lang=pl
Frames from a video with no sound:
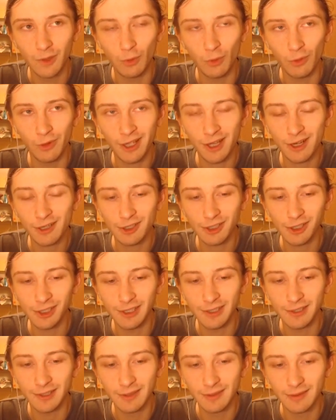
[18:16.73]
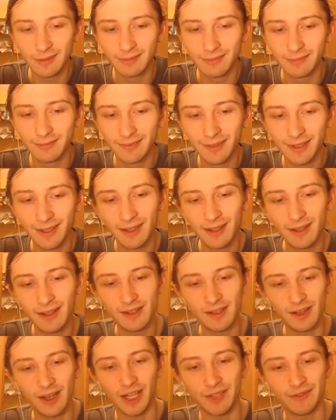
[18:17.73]
Kurier czy list?
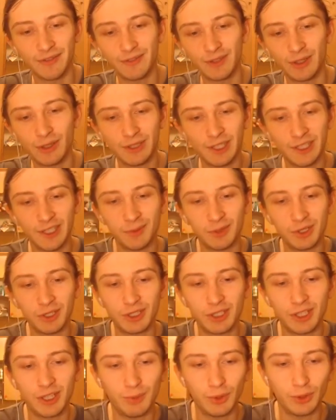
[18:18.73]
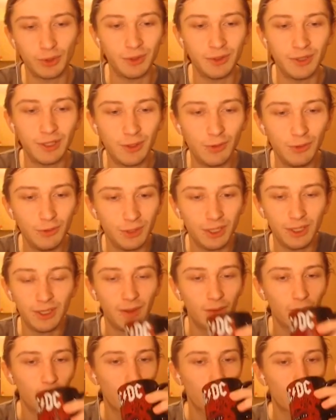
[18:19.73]
Ale wy wyglądacie przecież na porządnych ludzi.